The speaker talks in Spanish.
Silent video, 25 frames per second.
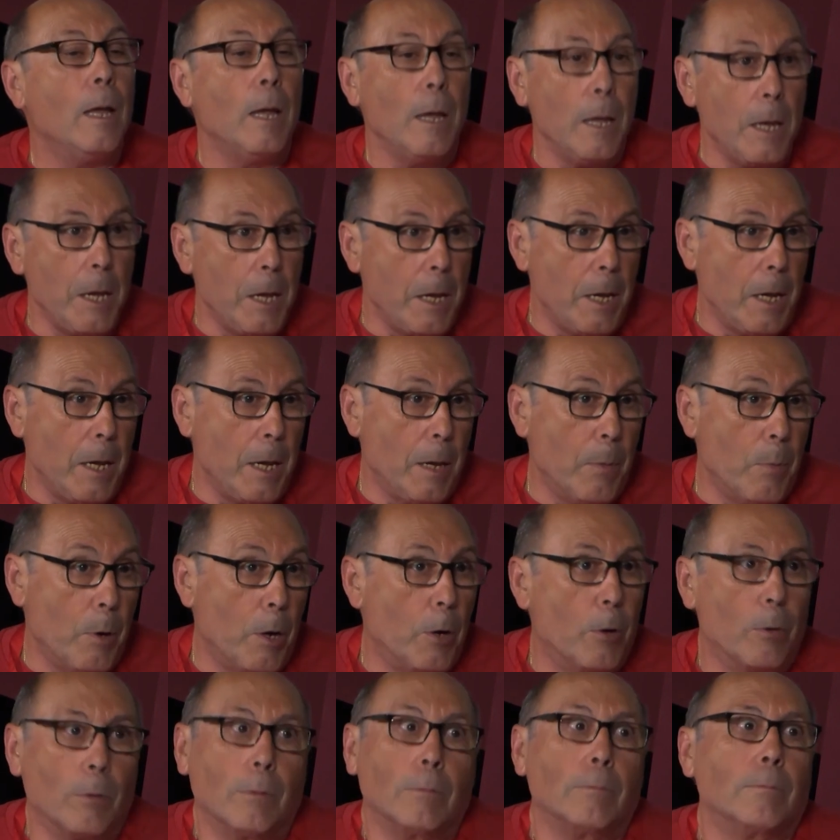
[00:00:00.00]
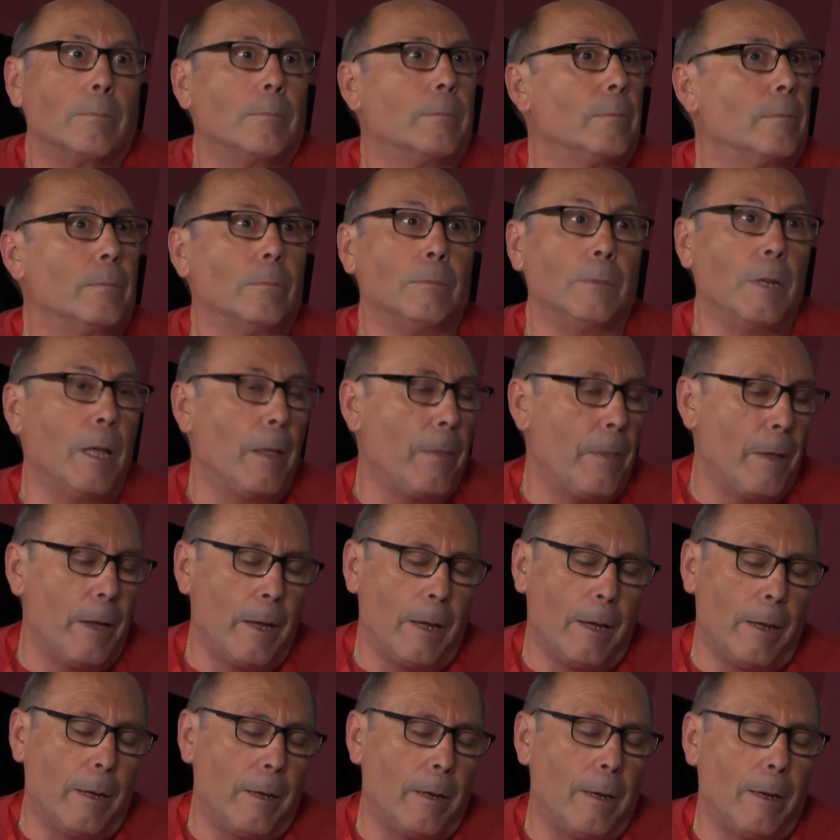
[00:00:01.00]
y bueno,
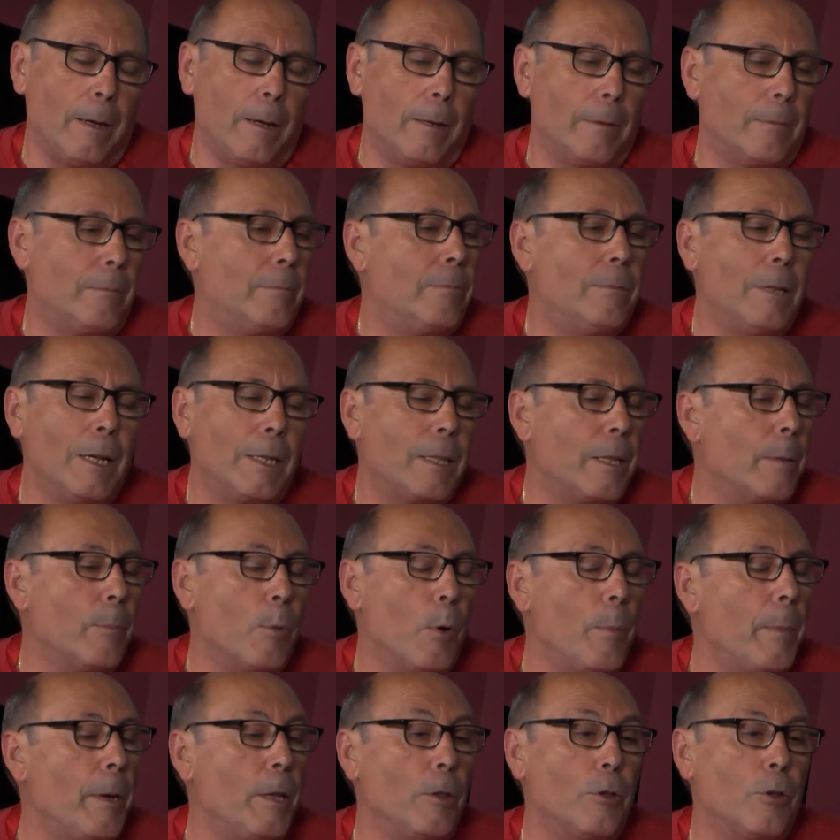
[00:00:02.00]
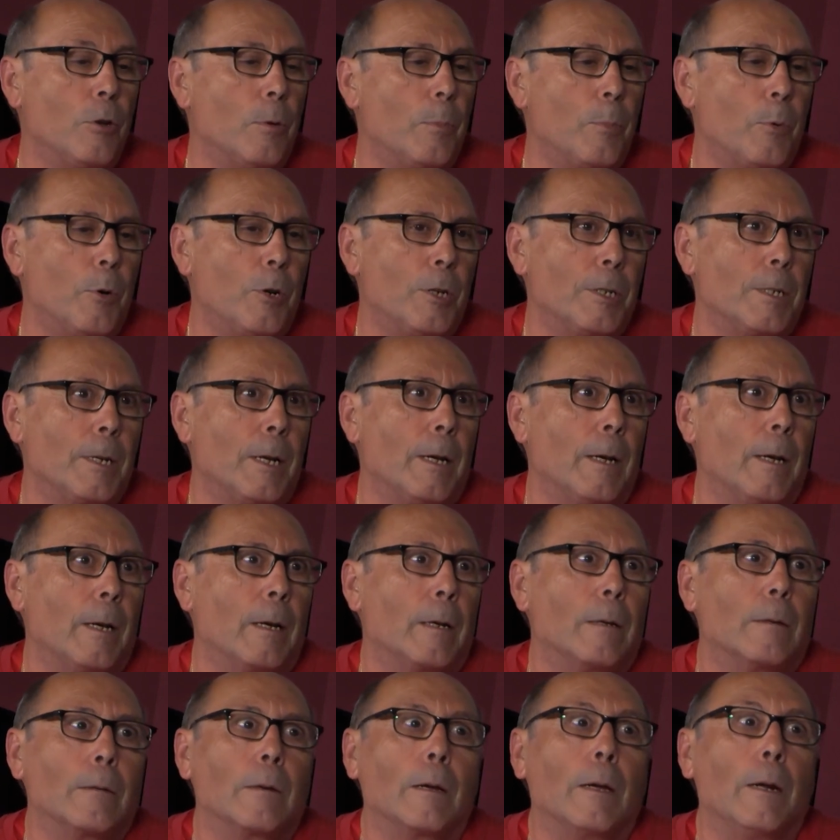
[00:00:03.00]
desde, desde ese momento pues eh,
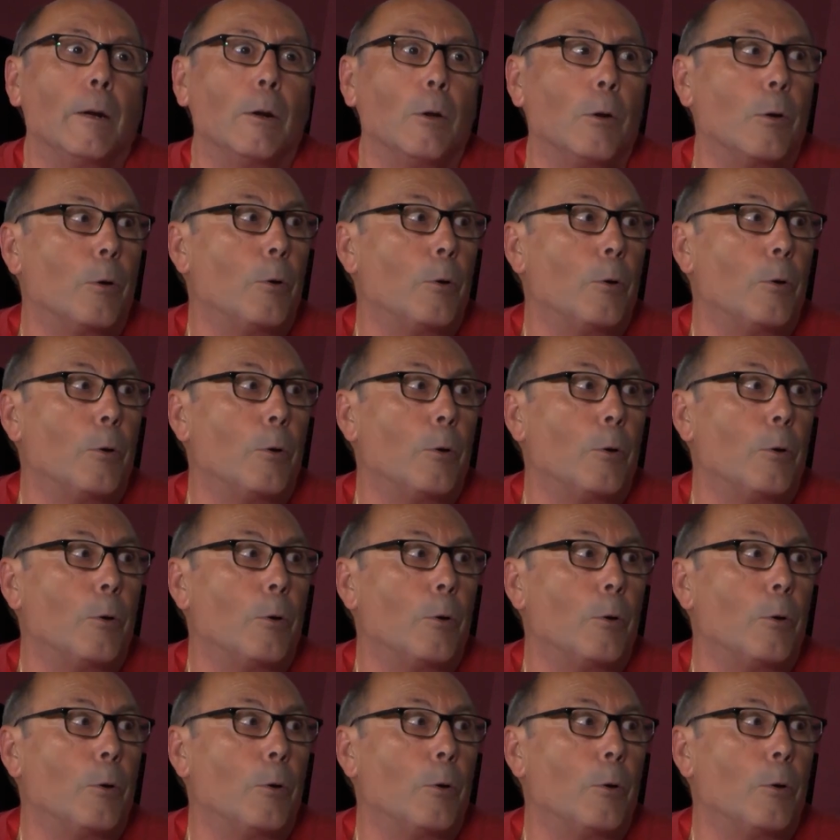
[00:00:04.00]
que no,